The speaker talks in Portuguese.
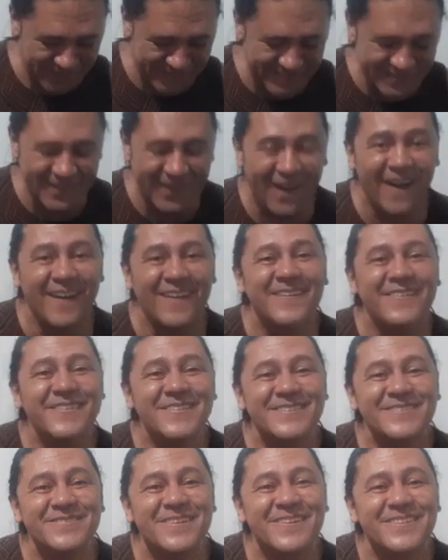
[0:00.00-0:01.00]
de óleo
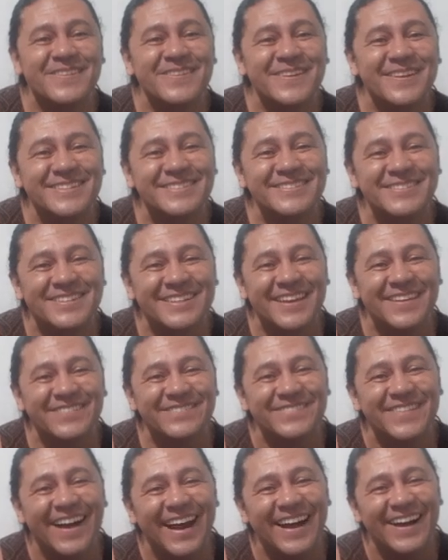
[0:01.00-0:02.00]
nos motores do
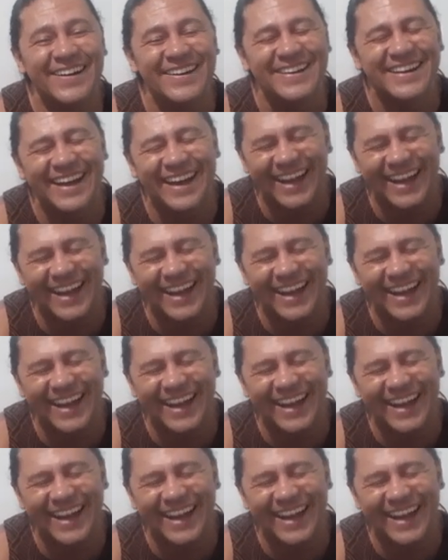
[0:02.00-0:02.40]
Guimbal.